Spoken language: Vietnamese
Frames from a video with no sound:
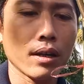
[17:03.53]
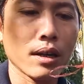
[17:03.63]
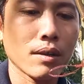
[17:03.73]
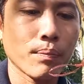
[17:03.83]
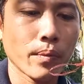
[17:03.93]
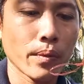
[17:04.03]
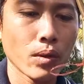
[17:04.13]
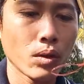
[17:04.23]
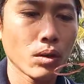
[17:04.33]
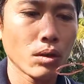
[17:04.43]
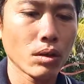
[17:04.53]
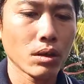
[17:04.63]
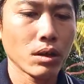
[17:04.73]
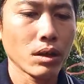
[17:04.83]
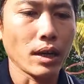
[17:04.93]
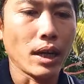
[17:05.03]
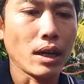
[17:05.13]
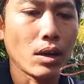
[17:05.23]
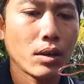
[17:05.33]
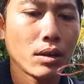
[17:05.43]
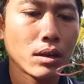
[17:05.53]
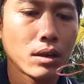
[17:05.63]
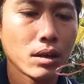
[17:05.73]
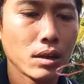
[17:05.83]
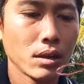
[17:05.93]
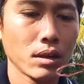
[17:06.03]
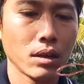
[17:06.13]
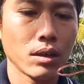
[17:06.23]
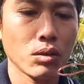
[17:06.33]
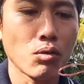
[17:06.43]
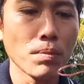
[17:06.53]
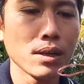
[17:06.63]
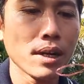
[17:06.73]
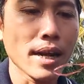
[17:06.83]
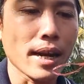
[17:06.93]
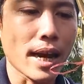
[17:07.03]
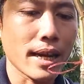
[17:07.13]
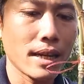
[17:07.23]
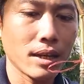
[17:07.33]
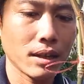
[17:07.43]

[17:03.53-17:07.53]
ờ, thì ờ, có mưa lai gai